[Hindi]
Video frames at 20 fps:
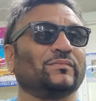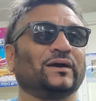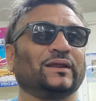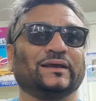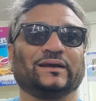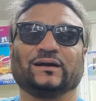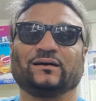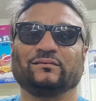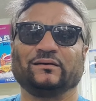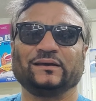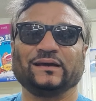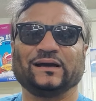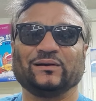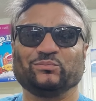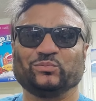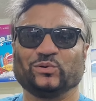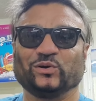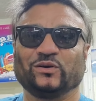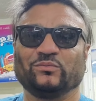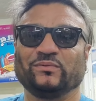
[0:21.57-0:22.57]
मैंने कहा भाई
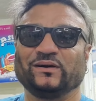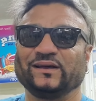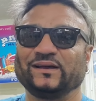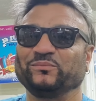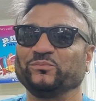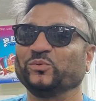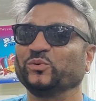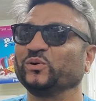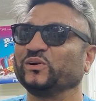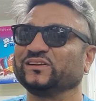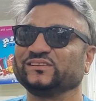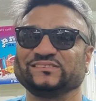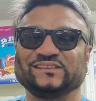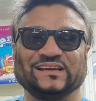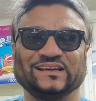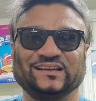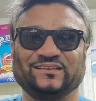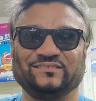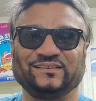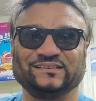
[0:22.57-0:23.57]
आपको हमारा
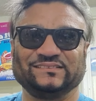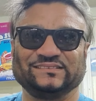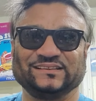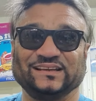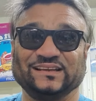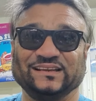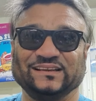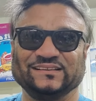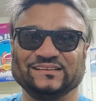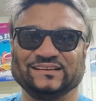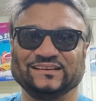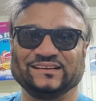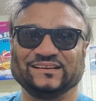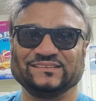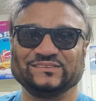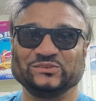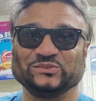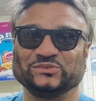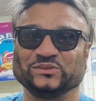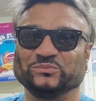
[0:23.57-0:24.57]
मोटरसाइकिल भी अच्छा लगा
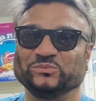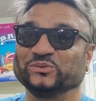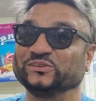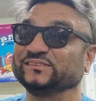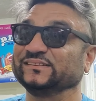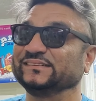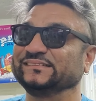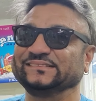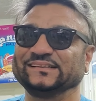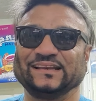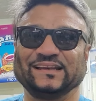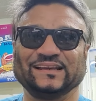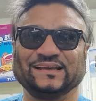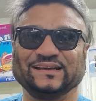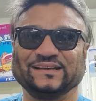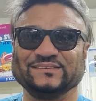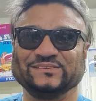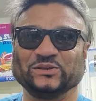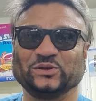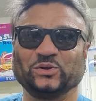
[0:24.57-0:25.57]
तो सब कुछ अच्छा
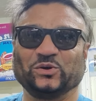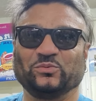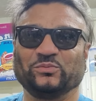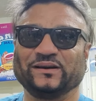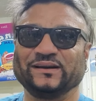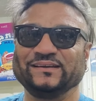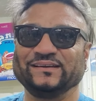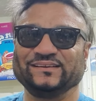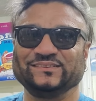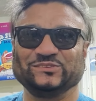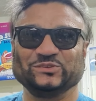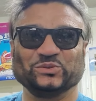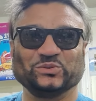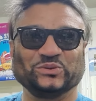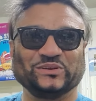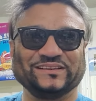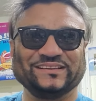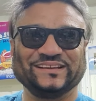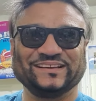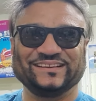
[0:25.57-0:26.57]
लगा चलो भाई
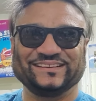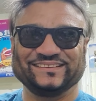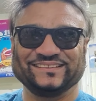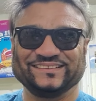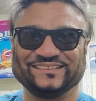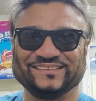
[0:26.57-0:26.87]
शुक्रिया